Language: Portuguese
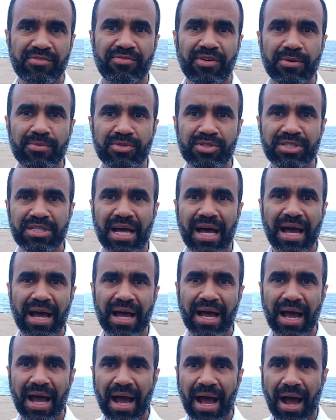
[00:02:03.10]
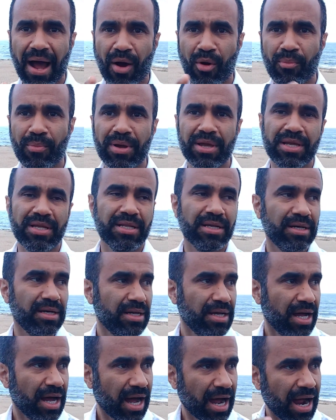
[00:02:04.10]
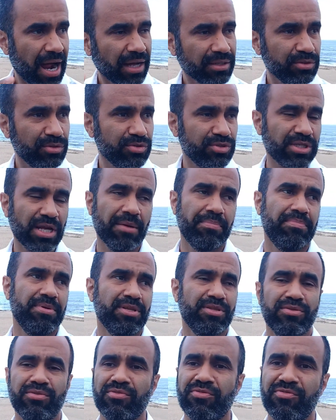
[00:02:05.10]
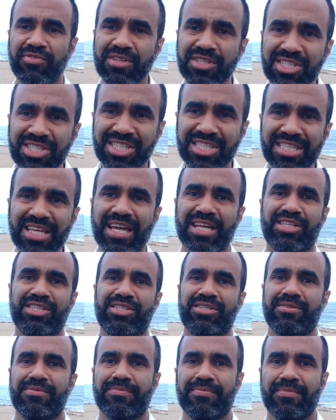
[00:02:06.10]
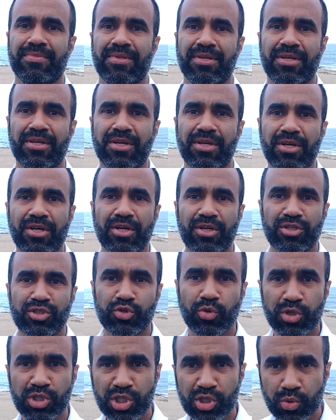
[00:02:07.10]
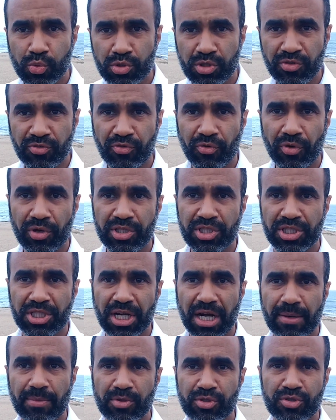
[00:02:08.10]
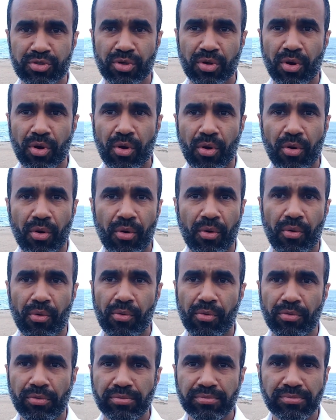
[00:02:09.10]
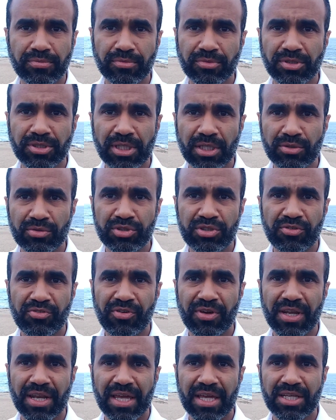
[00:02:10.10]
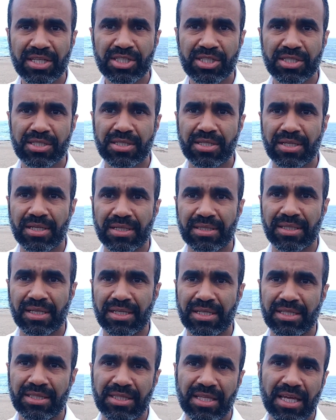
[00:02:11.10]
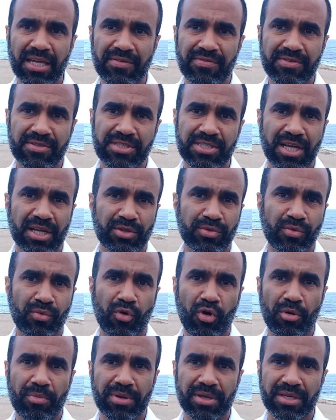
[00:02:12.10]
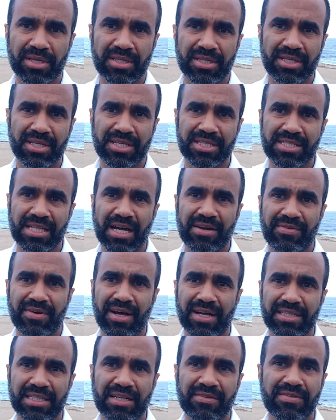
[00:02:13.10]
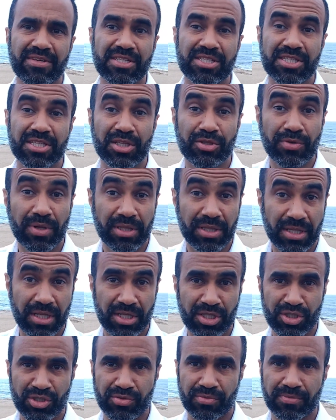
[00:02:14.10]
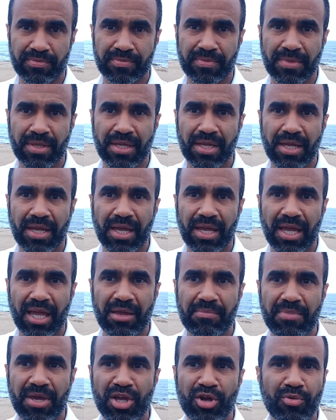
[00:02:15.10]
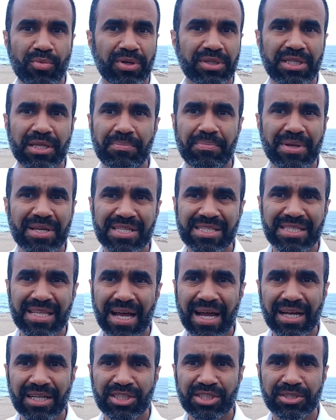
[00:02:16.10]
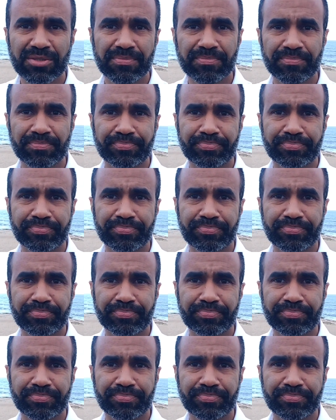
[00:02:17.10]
que vamos dar a uma ilha. Atos capítulo 27. Sua atitude foi, digamos, um, um tanto diferente da que teve certo homem que estava atravessando o Atlântico. Em meio a uma tempestade,